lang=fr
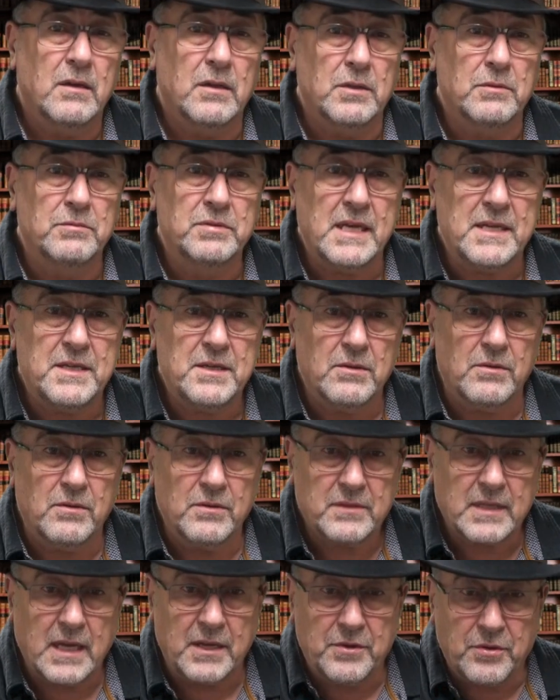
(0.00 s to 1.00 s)
nous étions
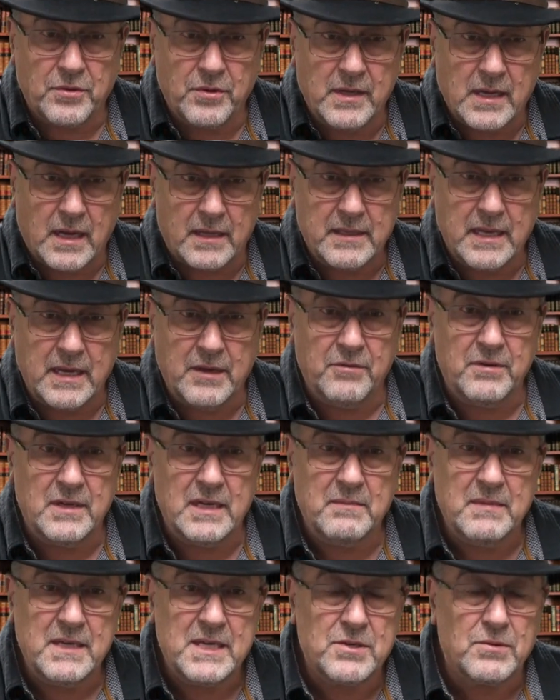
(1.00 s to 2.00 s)
en train de regarder une
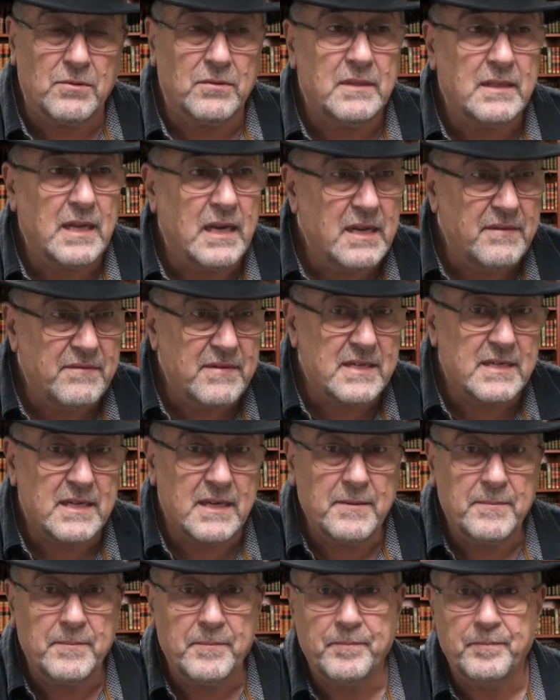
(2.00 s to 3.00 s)
émission
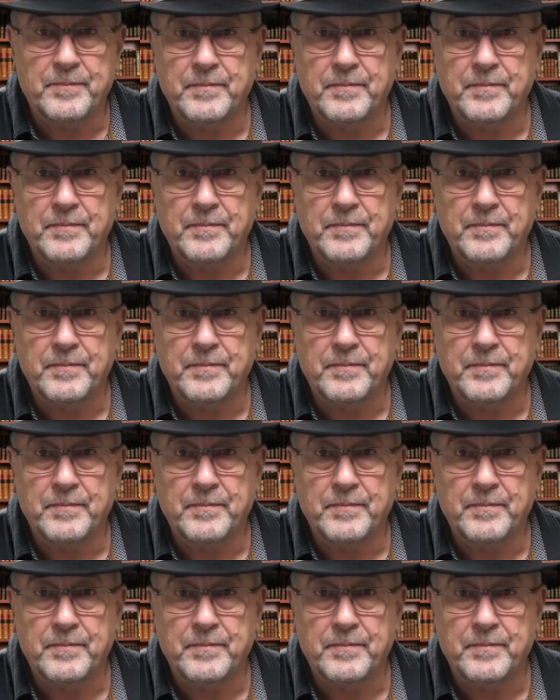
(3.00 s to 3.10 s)
télévisée.